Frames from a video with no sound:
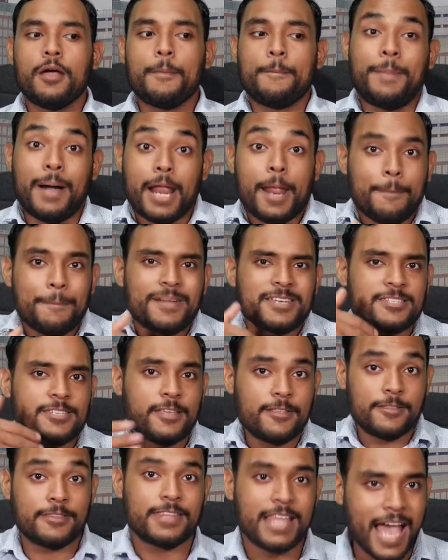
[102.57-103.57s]
para
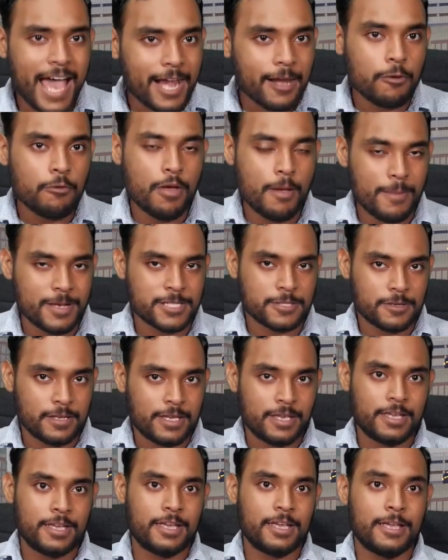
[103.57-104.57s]
presentar nuevas
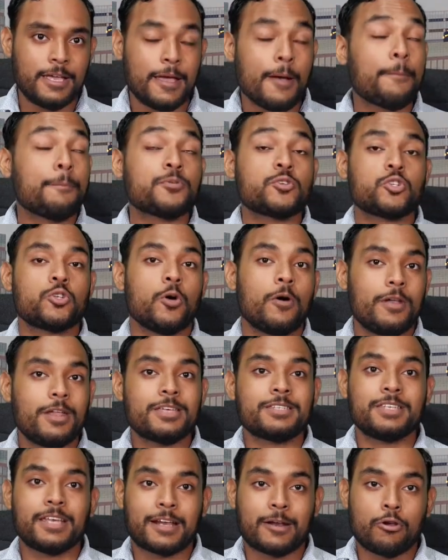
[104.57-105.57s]
eh,
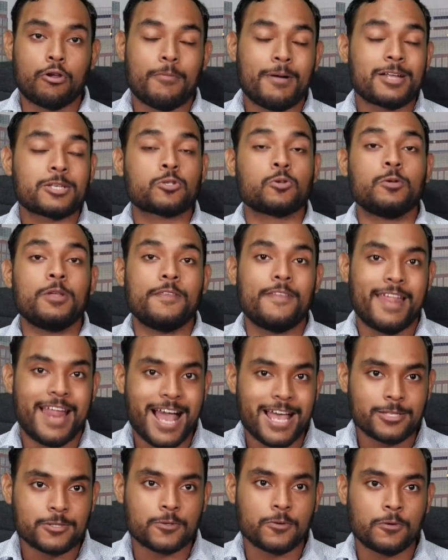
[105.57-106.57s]
opciones y renovar su
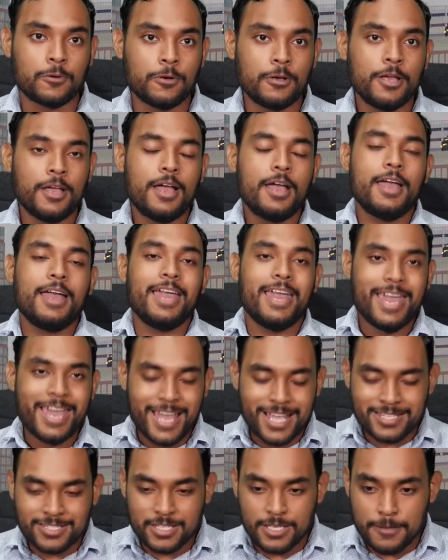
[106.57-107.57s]
liderazgo
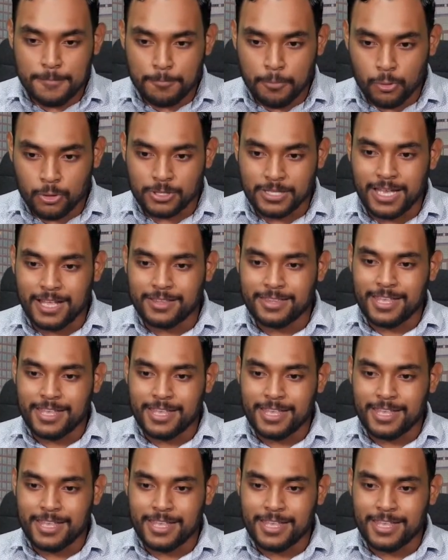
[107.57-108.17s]
es importante